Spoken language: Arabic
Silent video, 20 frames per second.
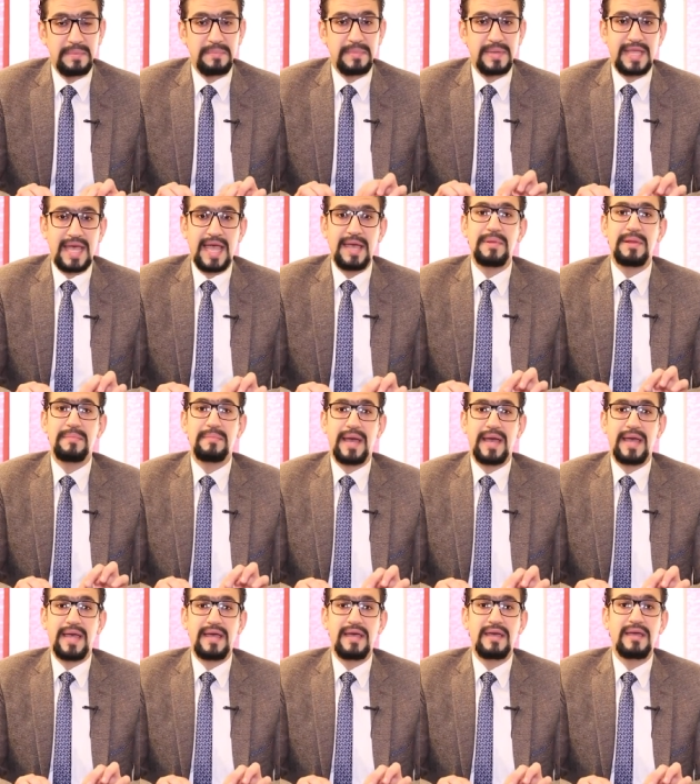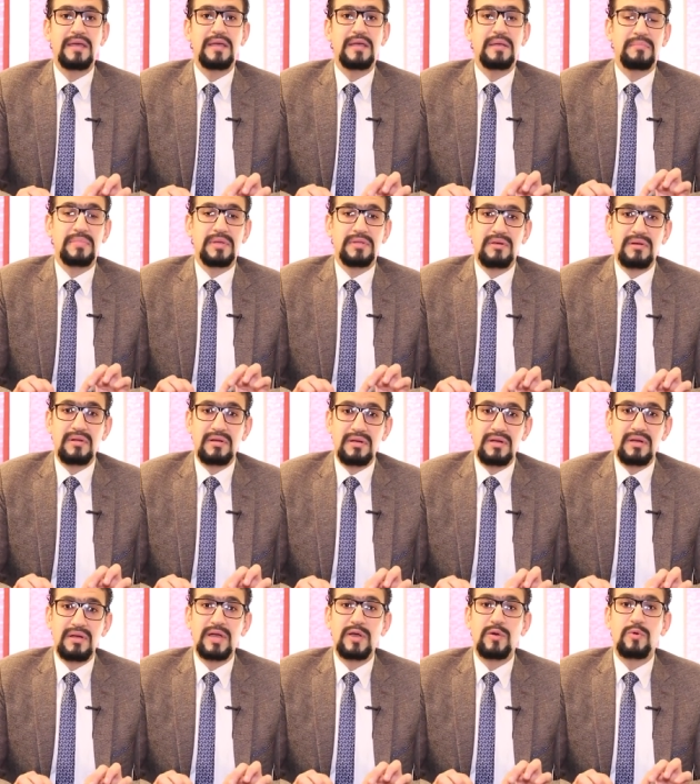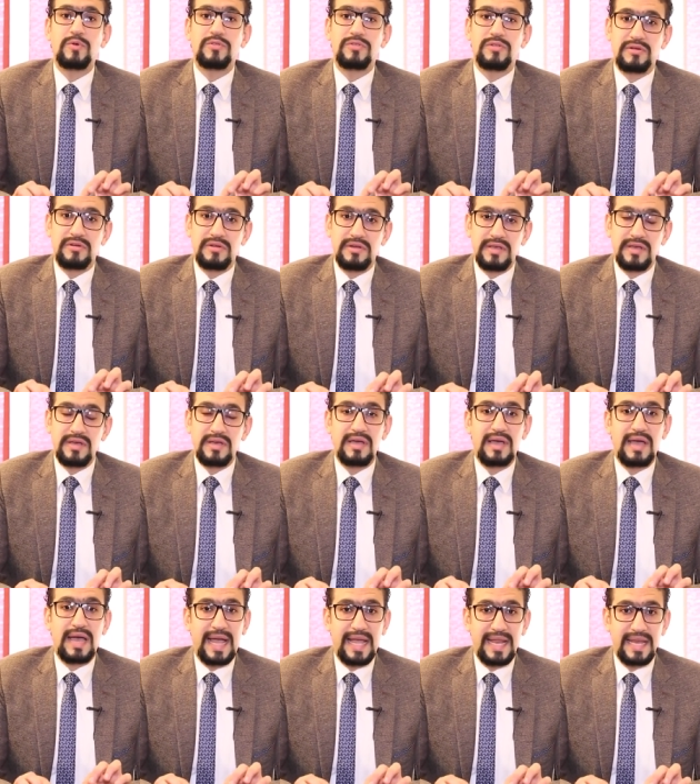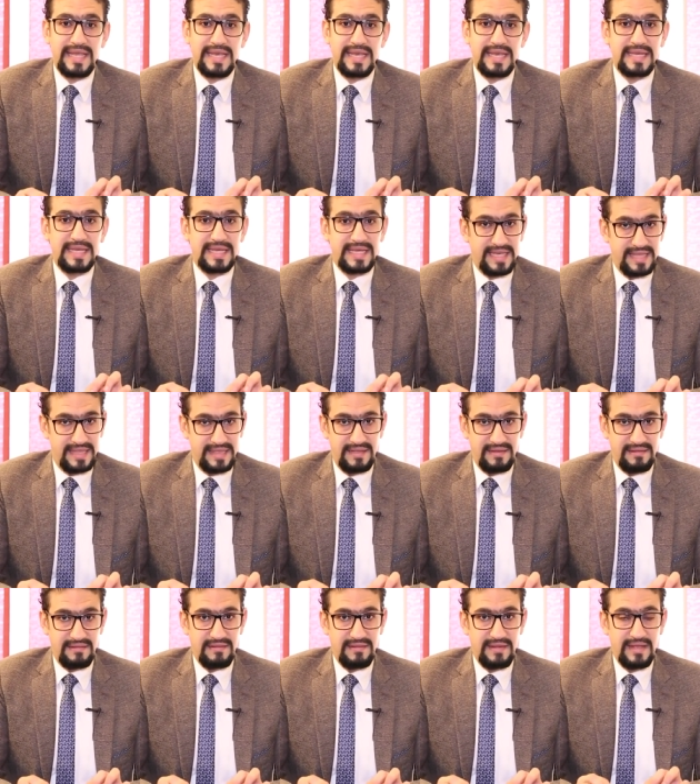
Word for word: بيتعامل معاها بدرجه وتقنيه عاليه جدا